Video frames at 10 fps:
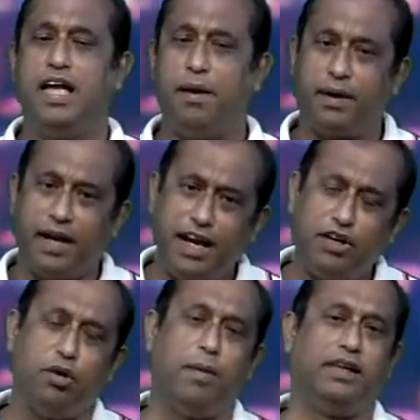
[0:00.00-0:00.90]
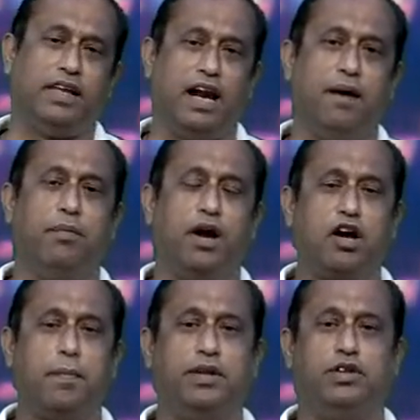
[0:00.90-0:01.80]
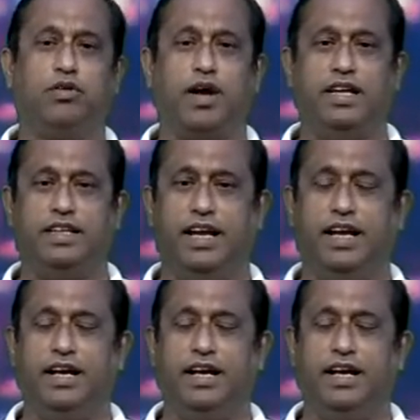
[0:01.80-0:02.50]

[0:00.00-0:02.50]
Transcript: এবং এই সভায় তারা বরাক উপত্যকায় যে